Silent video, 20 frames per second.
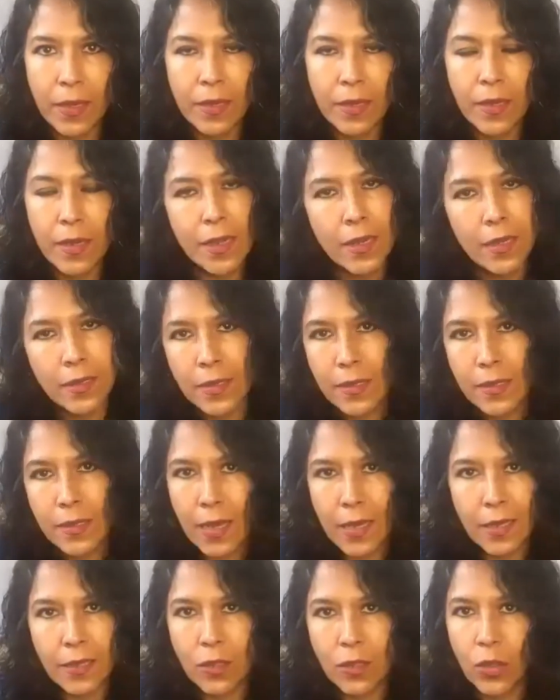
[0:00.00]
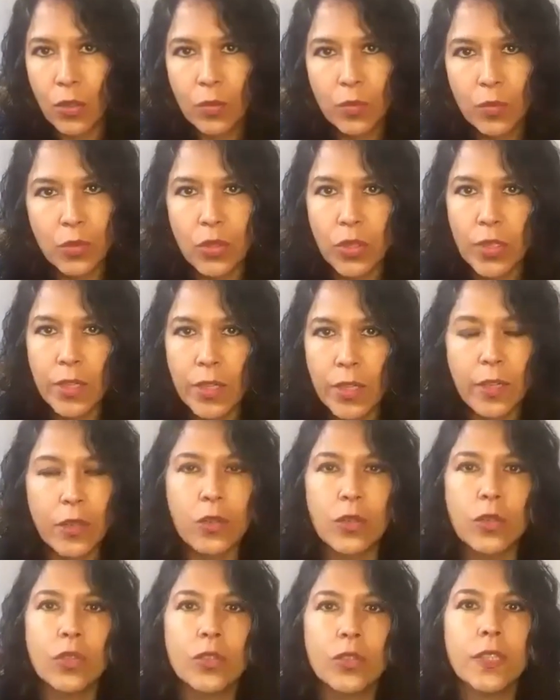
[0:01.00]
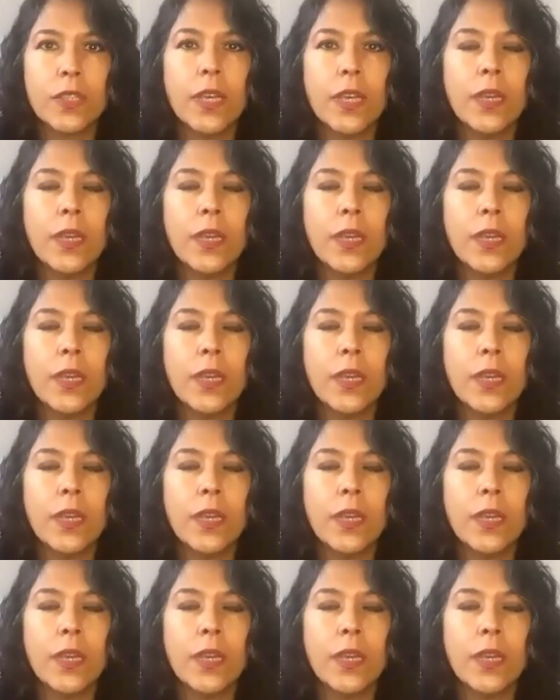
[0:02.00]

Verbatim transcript: Esa es la que todo el mundo reconoce.